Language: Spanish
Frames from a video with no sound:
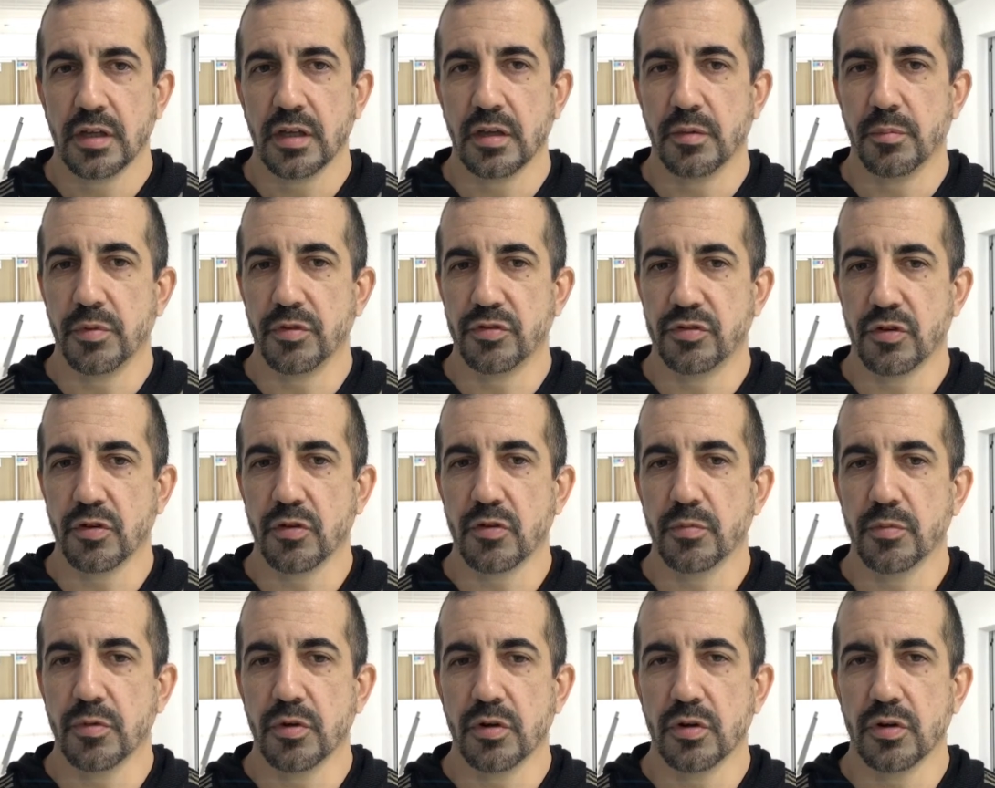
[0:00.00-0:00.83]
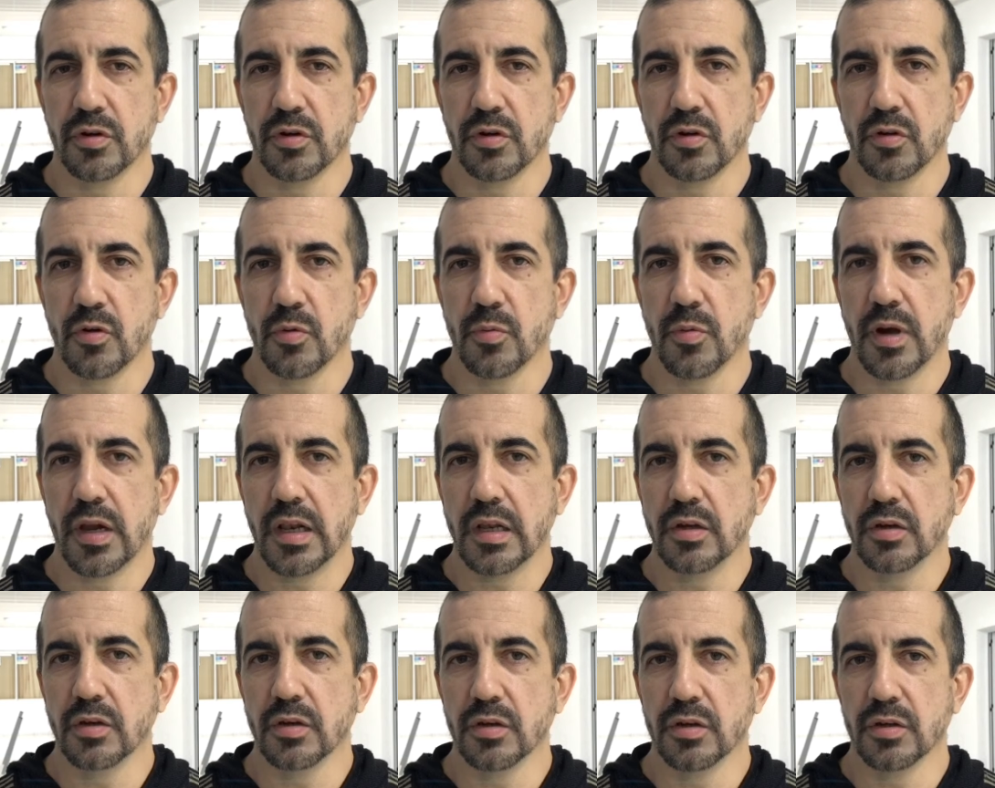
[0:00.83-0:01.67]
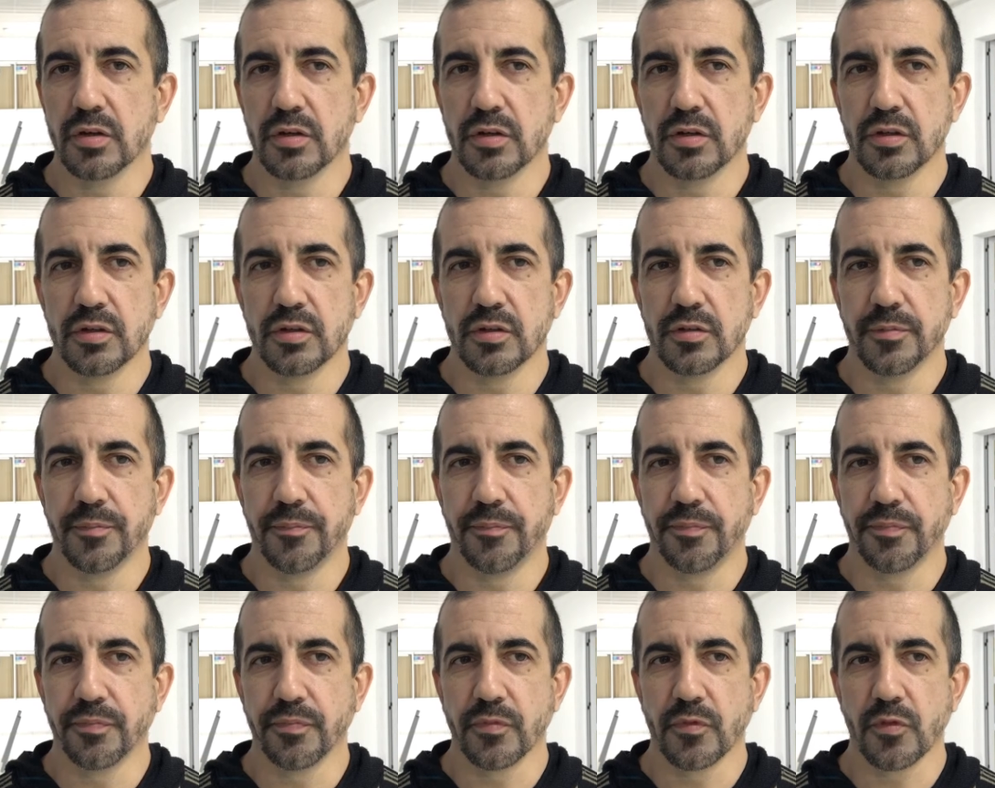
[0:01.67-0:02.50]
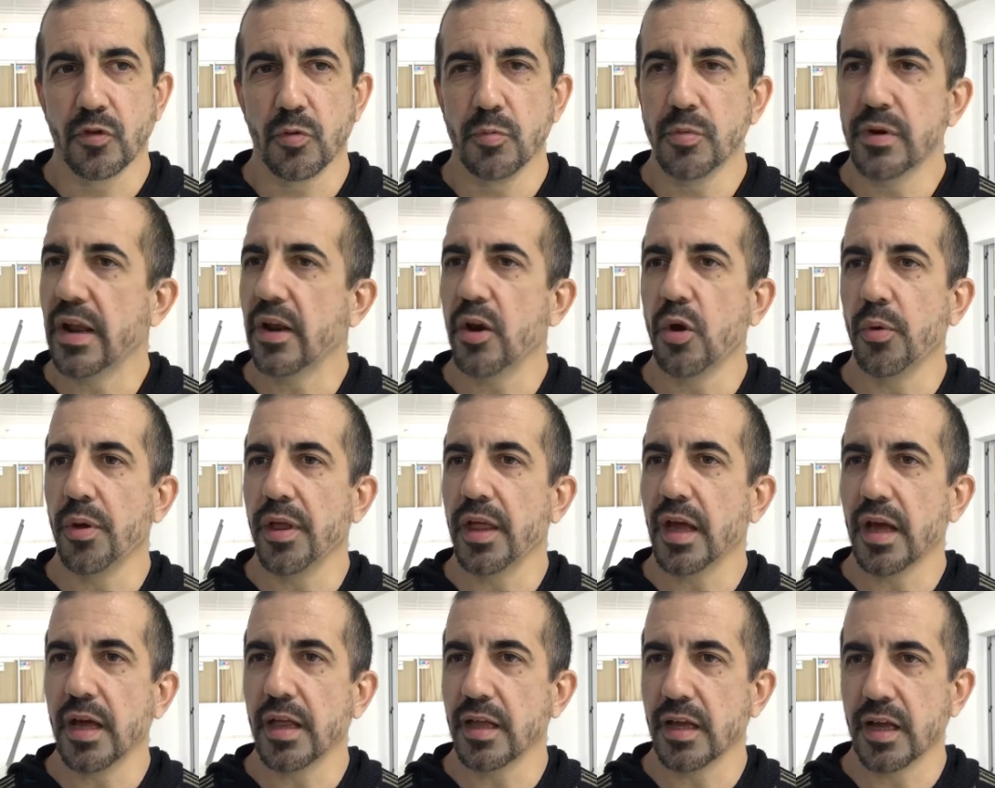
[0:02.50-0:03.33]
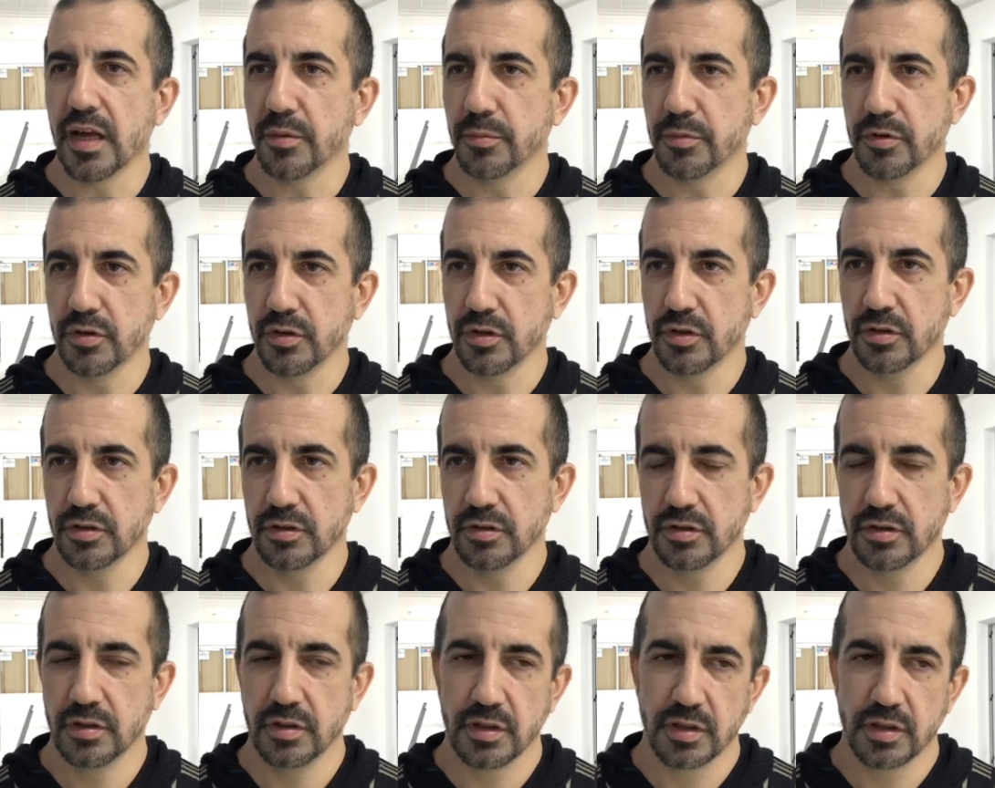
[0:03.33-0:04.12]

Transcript: empezó como, como algo, como una novedad, digamos, ¿no?